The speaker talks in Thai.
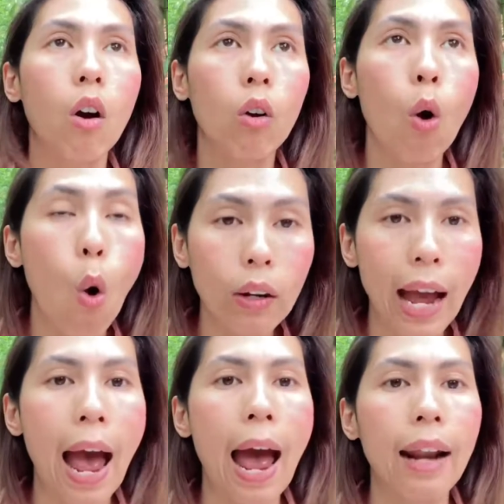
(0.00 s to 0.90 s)
โครง
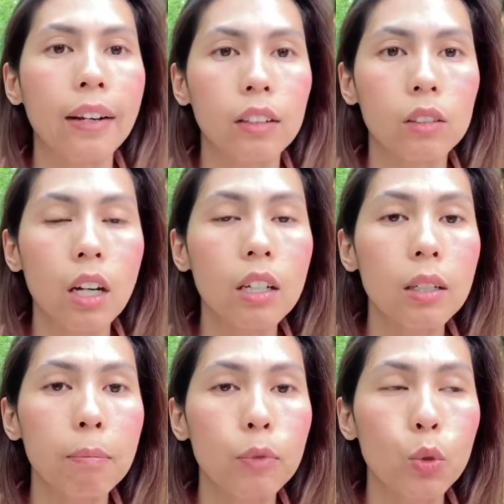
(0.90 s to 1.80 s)
การก็คื
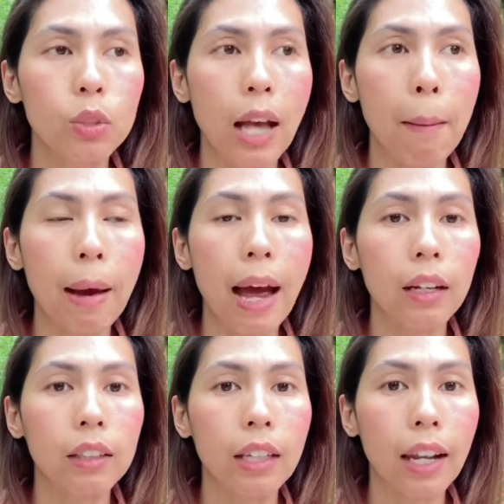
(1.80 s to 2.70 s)
ออยู่สามารถ
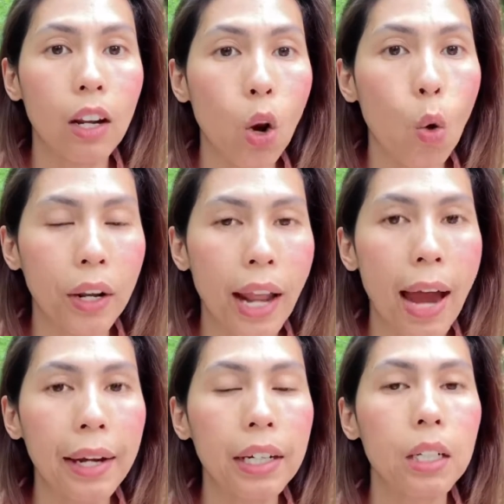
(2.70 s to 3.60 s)
get loan
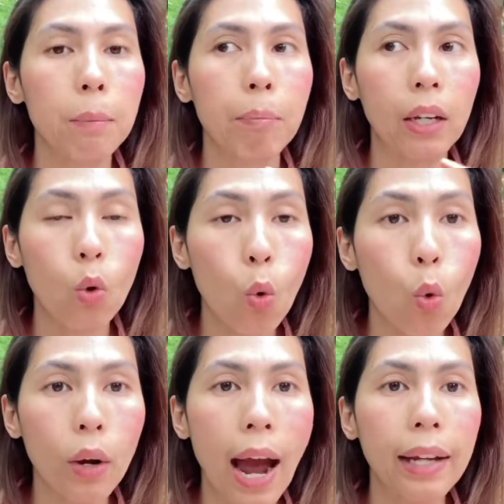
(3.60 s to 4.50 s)
ได้ก็คือไปกู้
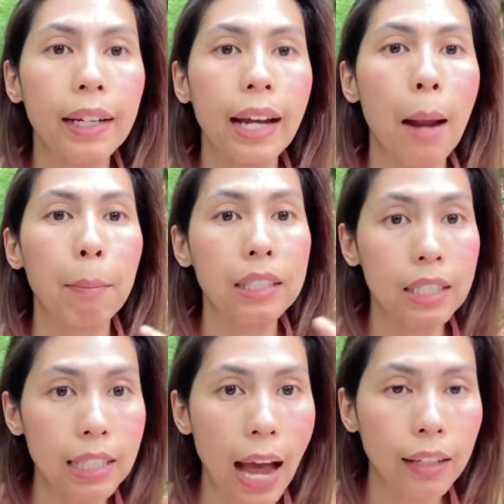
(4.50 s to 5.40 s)
ได้ในการไป
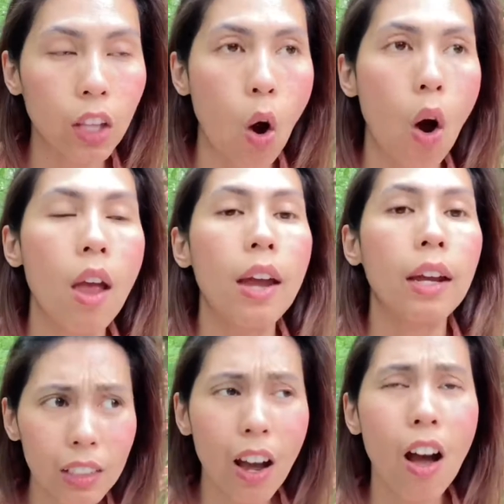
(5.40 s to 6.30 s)
ศึกษาต่อ
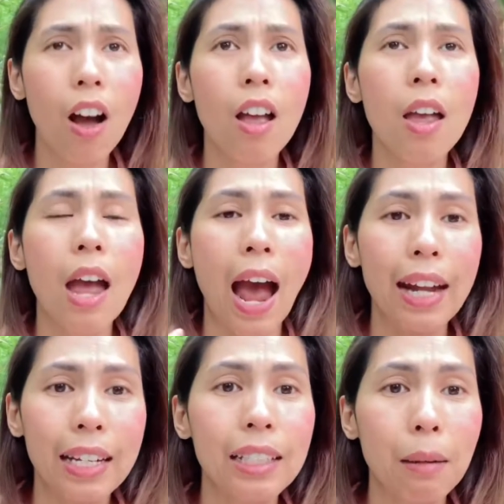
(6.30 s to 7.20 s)
ก็อั
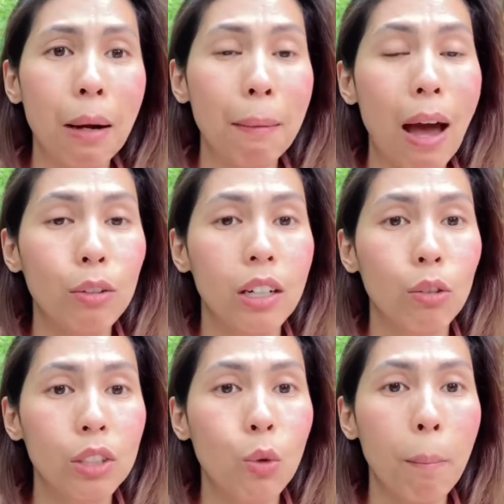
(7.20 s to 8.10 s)
นนี้สำหรับ
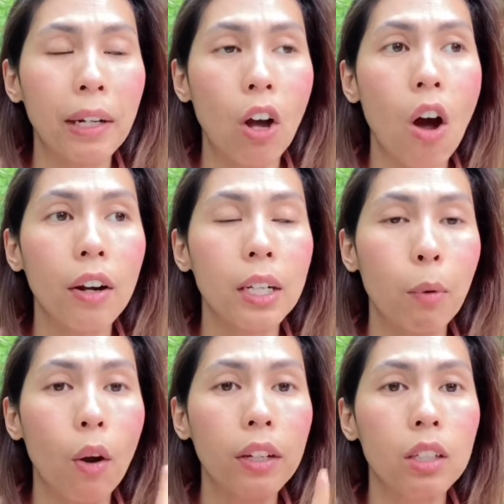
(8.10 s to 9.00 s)
เราถือว่าเป็นข้อดี
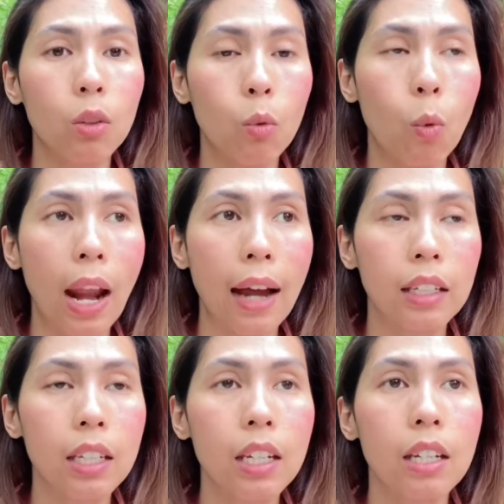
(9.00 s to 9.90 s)
เพราะหนึ่งเวลา
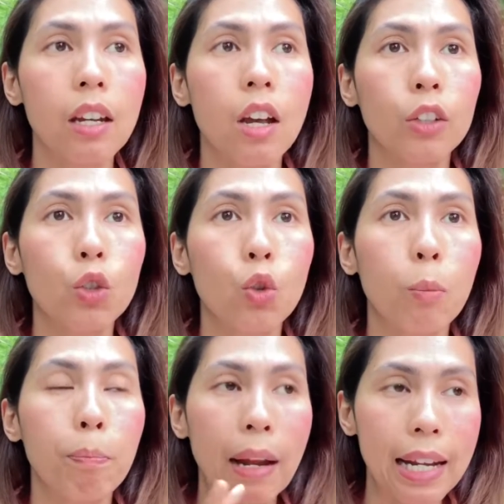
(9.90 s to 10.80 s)
ที่อยู่
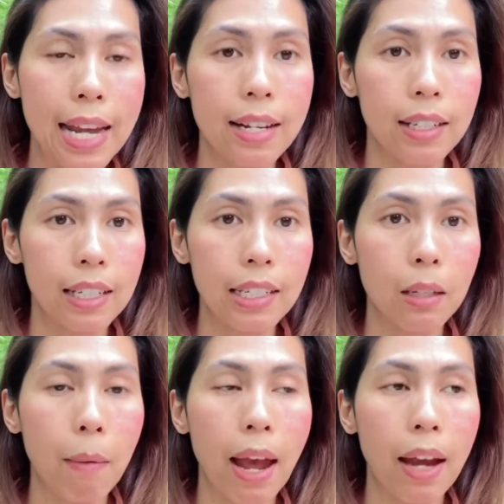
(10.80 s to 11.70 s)
ไปเรียนอย่างนี้
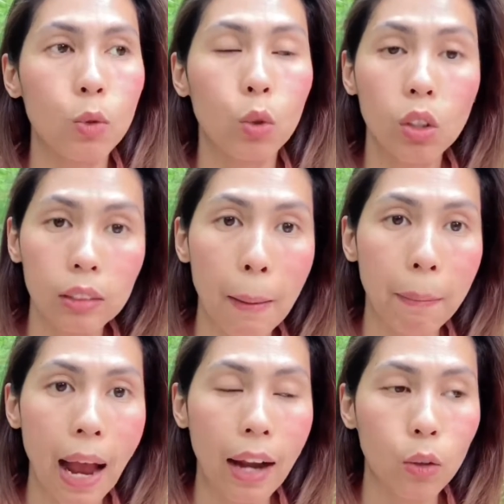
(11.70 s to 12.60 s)
ใช่ไหมอยู่ก็ต้อง
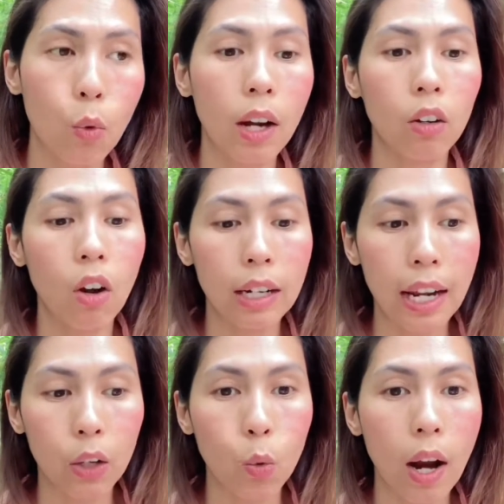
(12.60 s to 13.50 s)
ทำงานด้วยแล้วก็
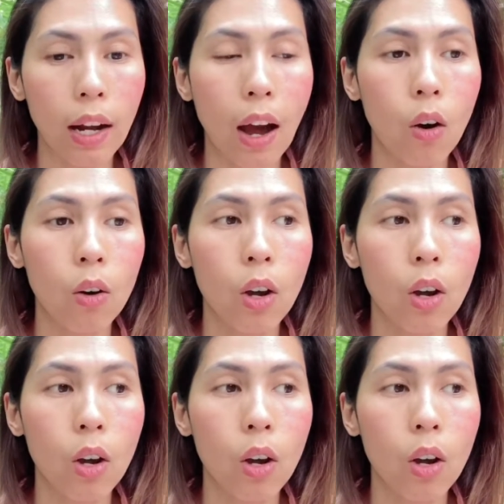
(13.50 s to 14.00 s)
เรียนด้วยแล้ว